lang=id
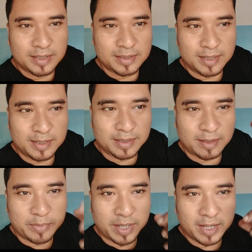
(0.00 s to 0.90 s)
jadi
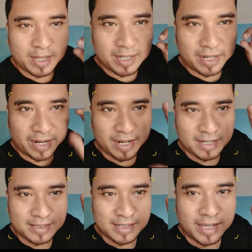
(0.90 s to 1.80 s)
tambah
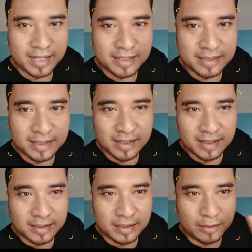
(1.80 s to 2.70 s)
enak dilihat
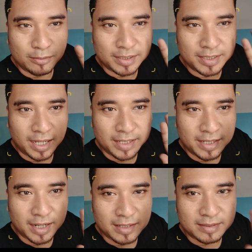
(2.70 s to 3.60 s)
dan wajah
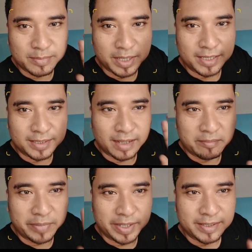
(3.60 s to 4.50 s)
anda akan semakin
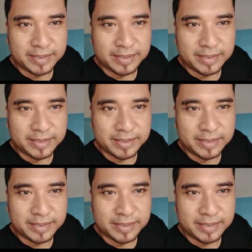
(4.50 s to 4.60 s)
tampan